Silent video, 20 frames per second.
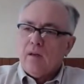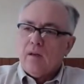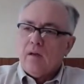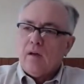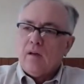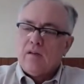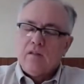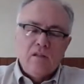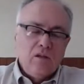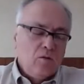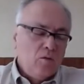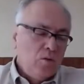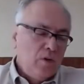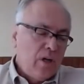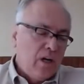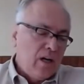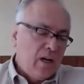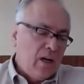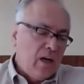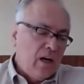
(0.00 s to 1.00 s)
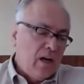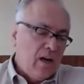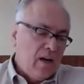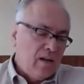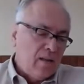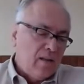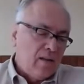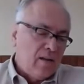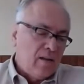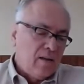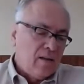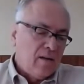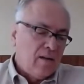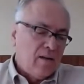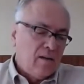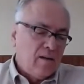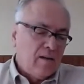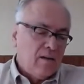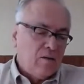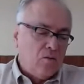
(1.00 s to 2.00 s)
A segunda carta,
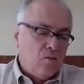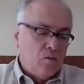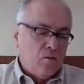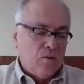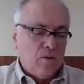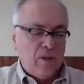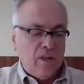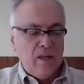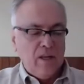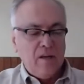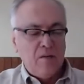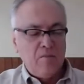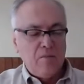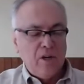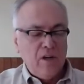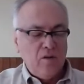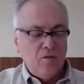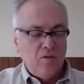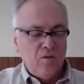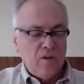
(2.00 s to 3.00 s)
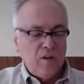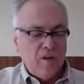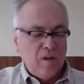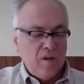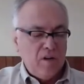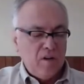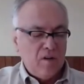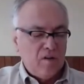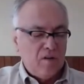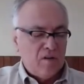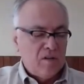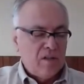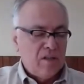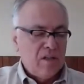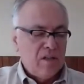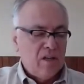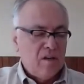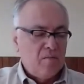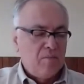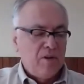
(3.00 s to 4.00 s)
lembrem o seguinte:
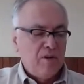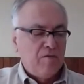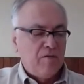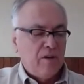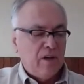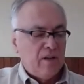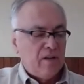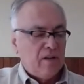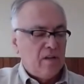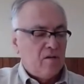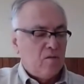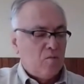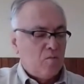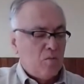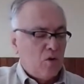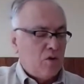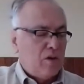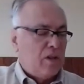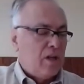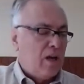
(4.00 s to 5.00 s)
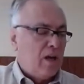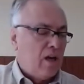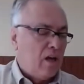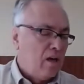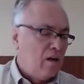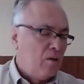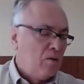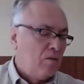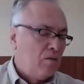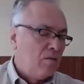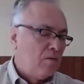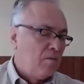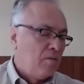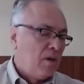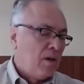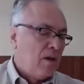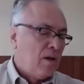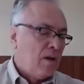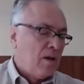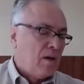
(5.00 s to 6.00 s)
sempre vai ter um
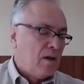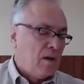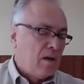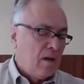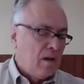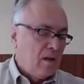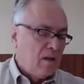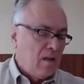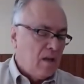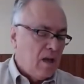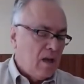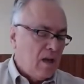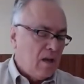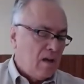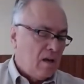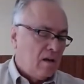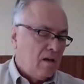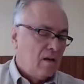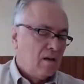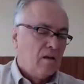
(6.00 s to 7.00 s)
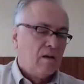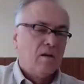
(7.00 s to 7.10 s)
modelo que tem